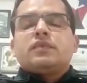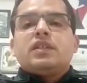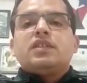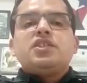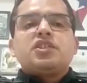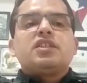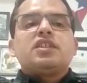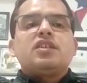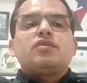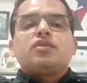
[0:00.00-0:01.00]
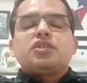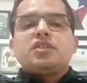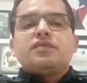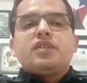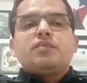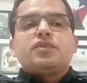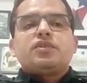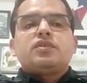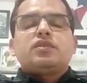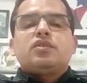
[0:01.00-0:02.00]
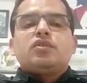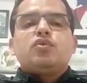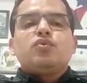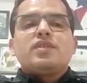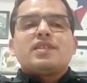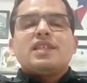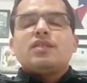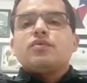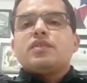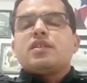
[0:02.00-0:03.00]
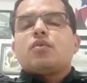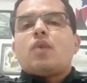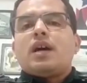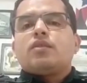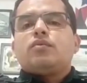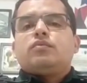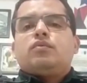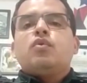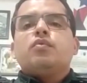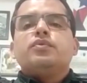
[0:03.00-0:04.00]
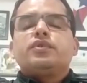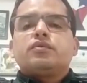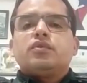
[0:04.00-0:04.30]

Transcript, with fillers: né, em janeiro nós tivemos 204 roubos.